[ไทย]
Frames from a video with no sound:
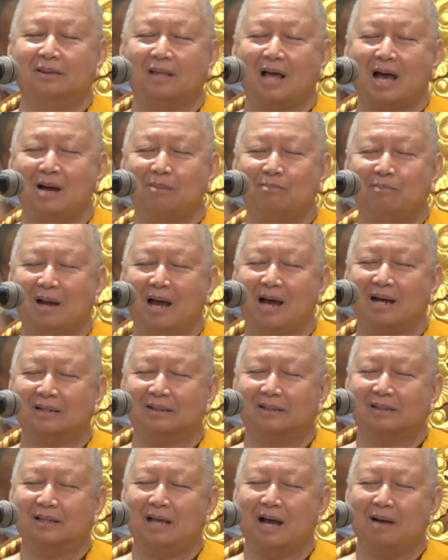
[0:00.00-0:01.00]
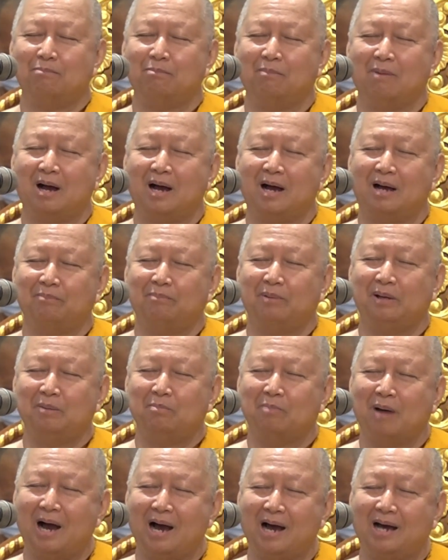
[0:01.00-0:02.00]
ตามหลักธรรมาภิ
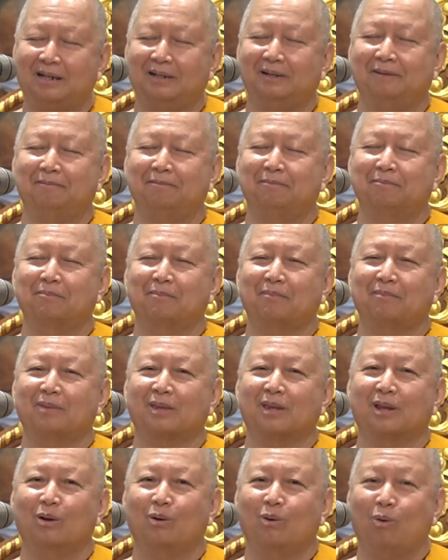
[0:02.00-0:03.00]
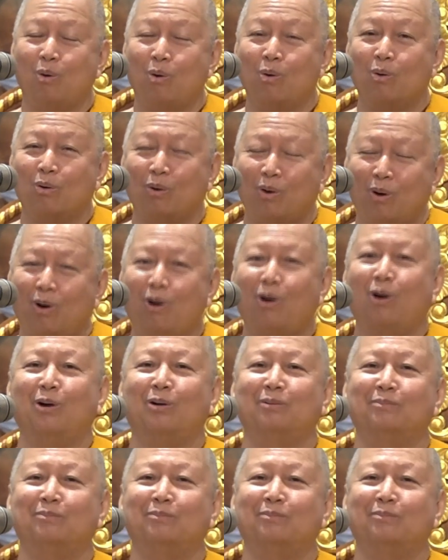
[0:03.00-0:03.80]
บาล6ข้อ